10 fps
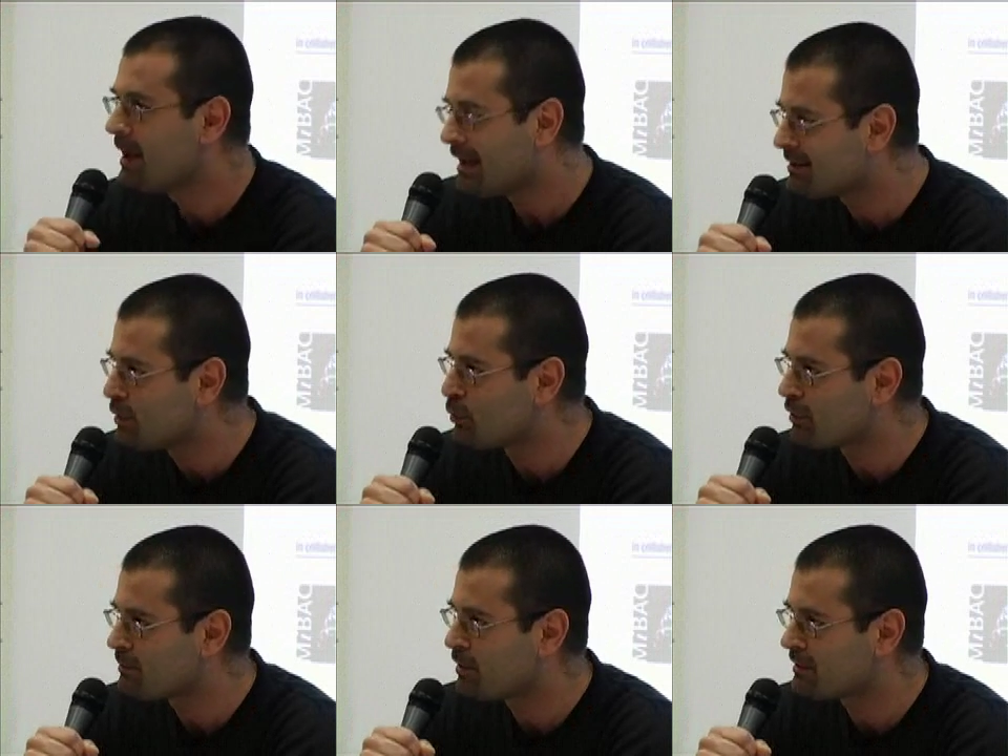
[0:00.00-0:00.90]
essendo uno
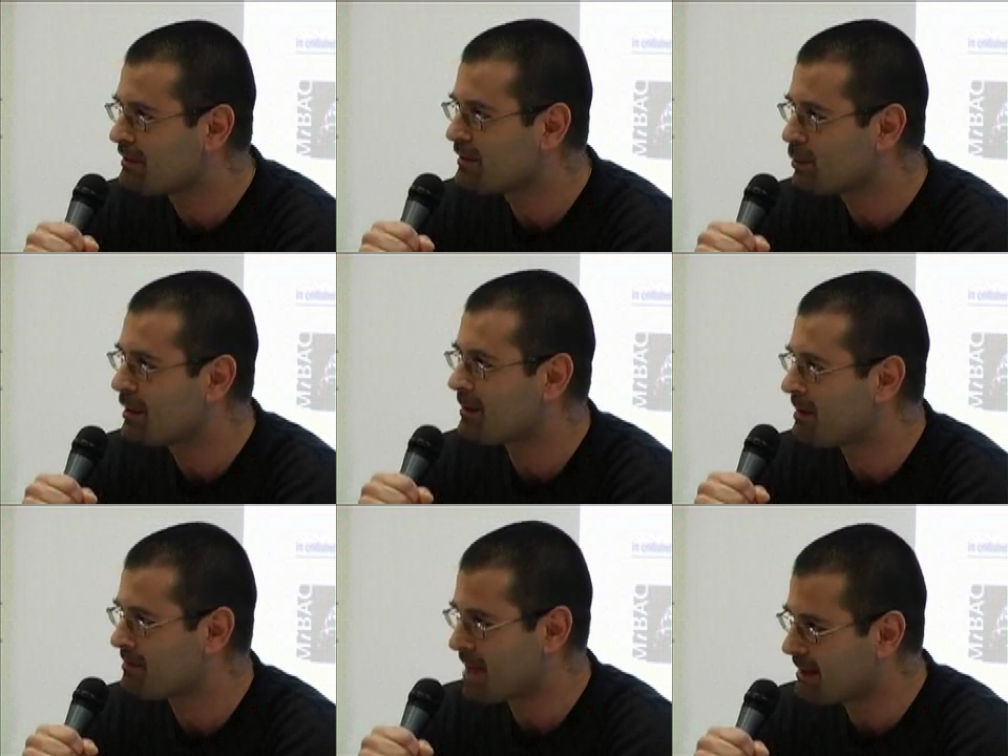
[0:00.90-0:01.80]
sport di squadra,
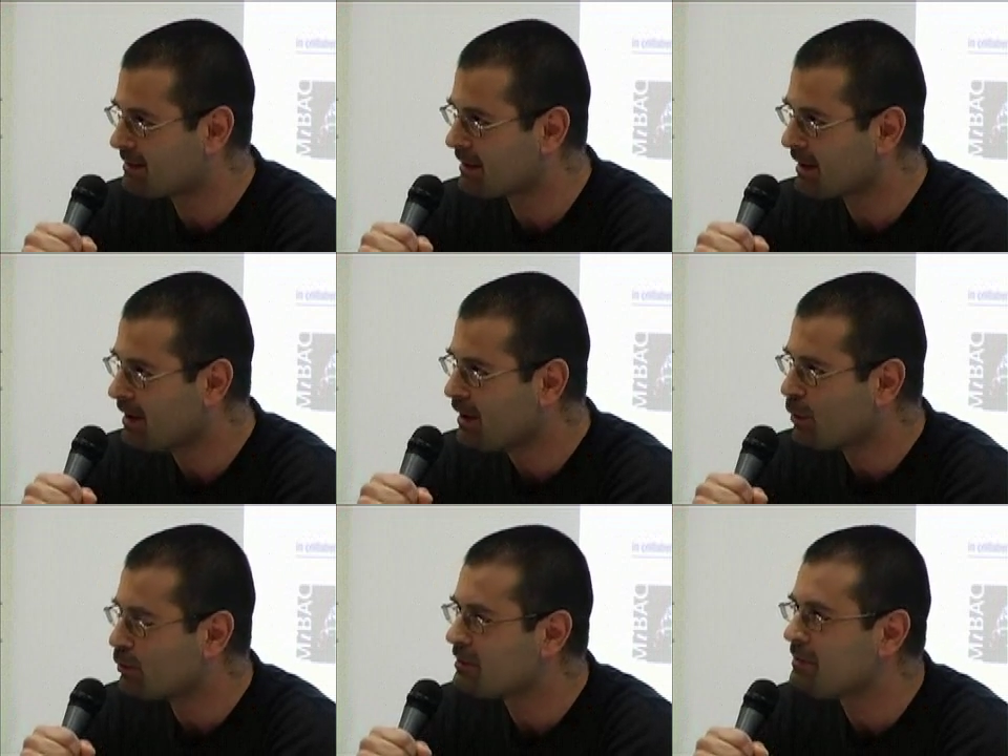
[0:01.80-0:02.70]
permette
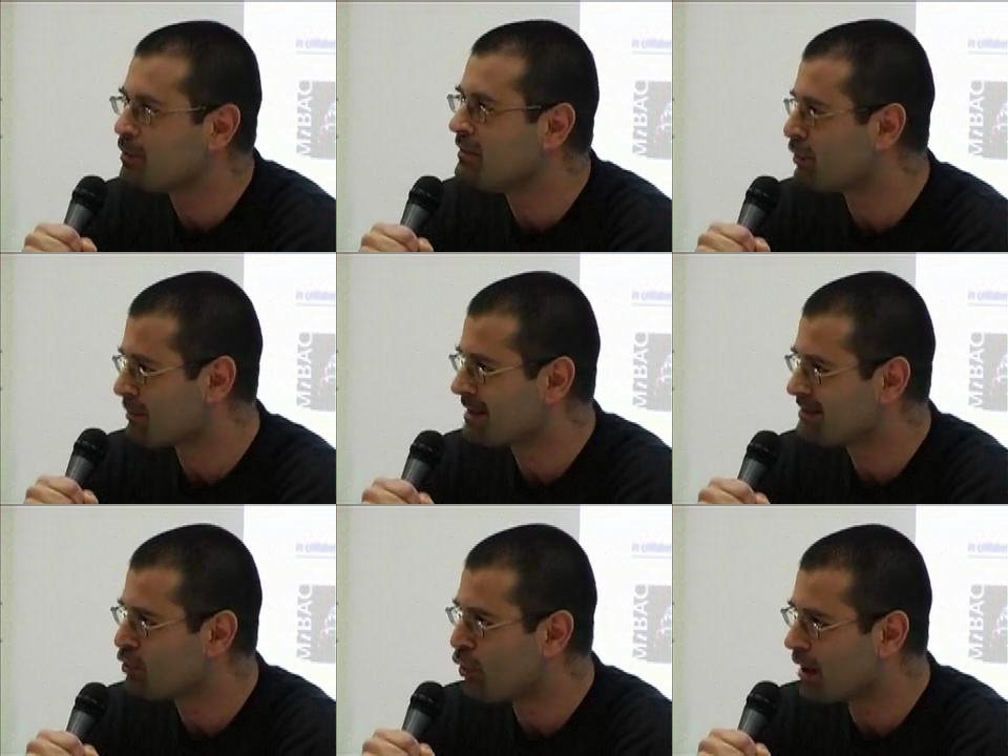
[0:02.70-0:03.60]
un tipo di
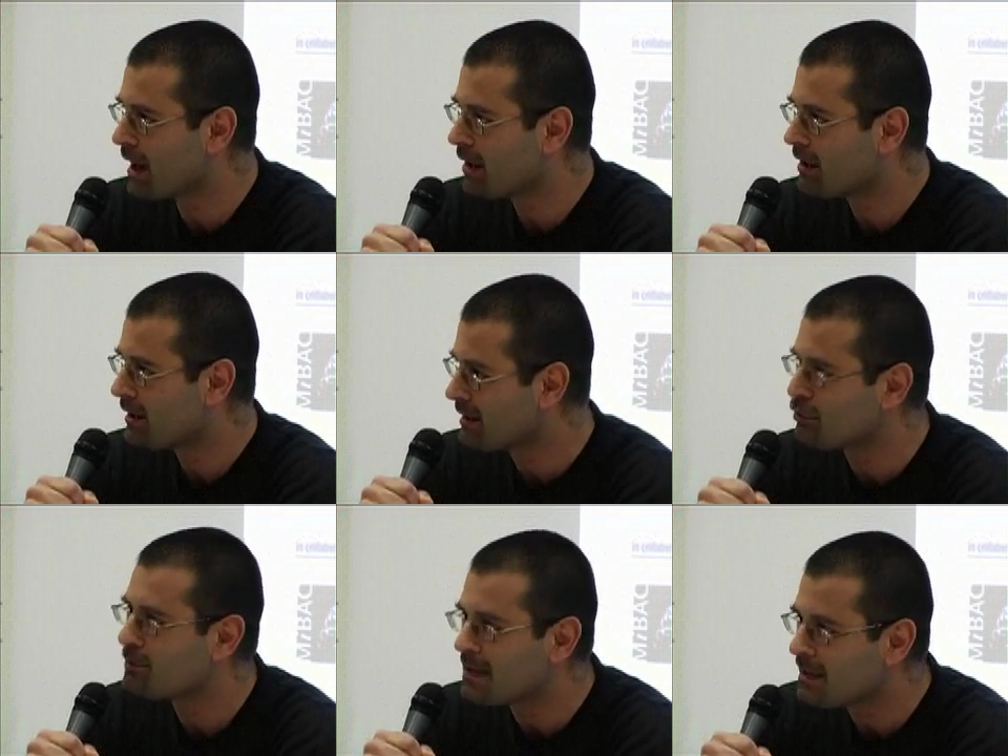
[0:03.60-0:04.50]
formazione che
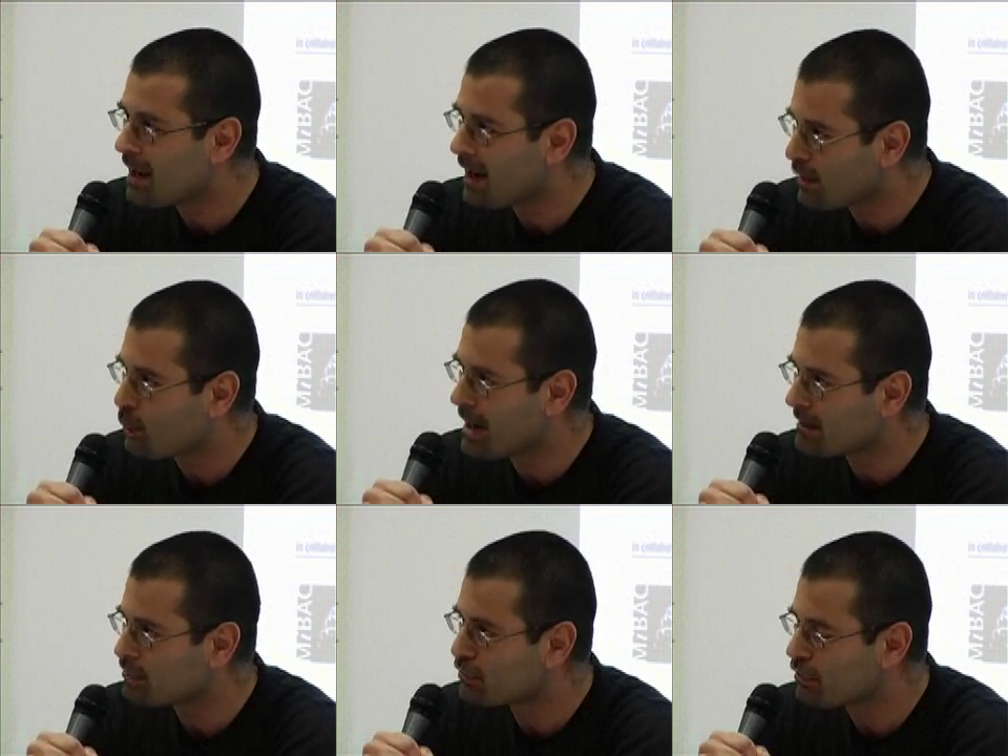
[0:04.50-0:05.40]
somiglia a
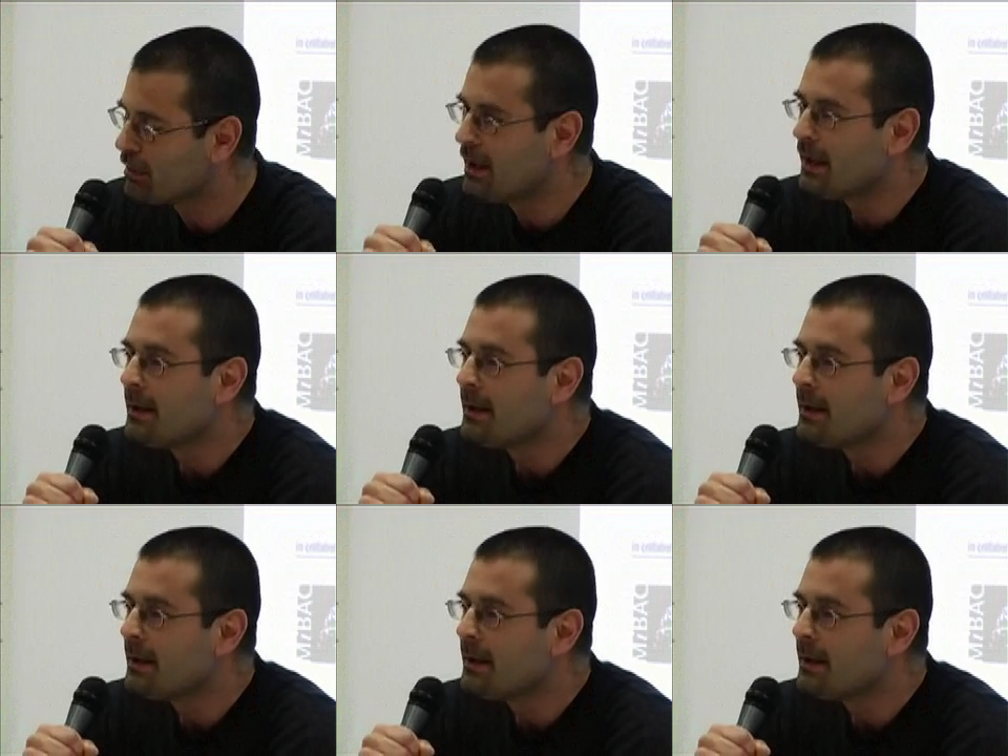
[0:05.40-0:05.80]
questo, no?